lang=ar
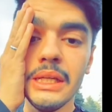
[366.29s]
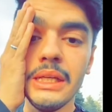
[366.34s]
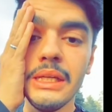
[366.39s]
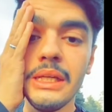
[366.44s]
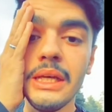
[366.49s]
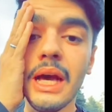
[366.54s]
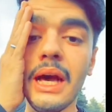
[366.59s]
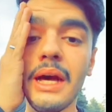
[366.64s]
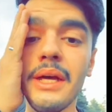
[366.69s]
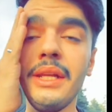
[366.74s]

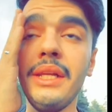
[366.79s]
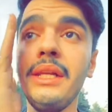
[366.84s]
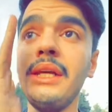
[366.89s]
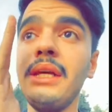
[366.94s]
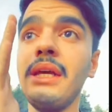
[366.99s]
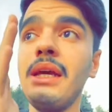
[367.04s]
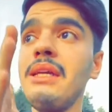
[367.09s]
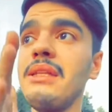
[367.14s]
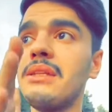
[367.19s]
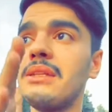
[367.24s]

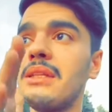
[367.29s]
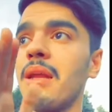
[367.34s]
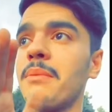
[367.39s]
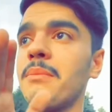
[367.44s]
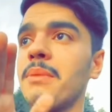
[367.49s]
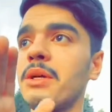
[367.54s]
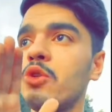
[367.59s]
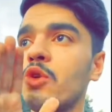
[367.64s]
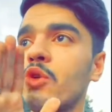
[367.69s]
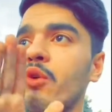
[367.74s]
يعني انت
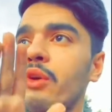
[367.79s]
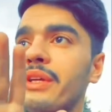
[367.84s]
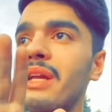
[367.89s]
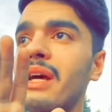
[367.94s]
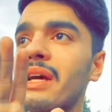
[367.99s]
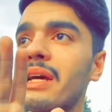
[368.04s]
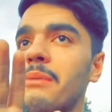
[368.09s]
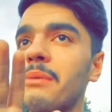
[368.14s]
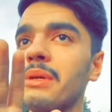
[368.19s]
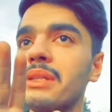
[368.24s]
لما تروح
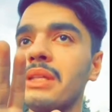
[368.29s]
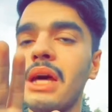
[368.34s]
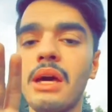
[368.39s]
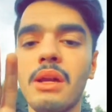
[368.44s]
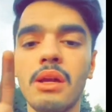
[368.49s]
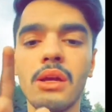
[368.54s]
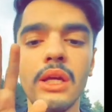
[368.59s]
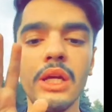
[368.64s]
هناك المطار